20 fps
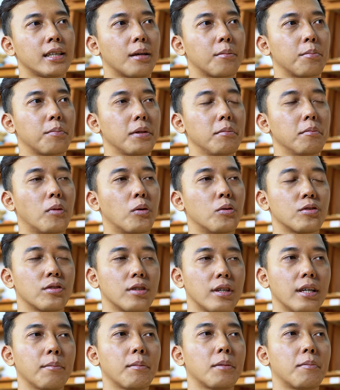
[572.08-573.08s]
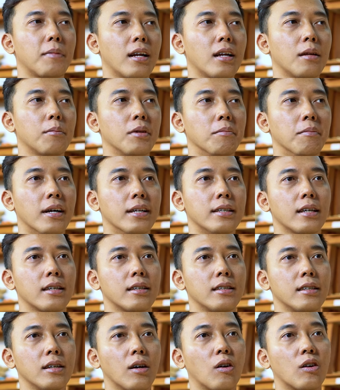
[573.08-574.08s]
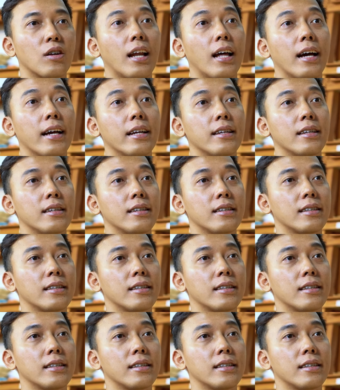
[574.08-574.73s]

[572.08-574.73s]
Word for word: tapi mostly memang lebih banyak di online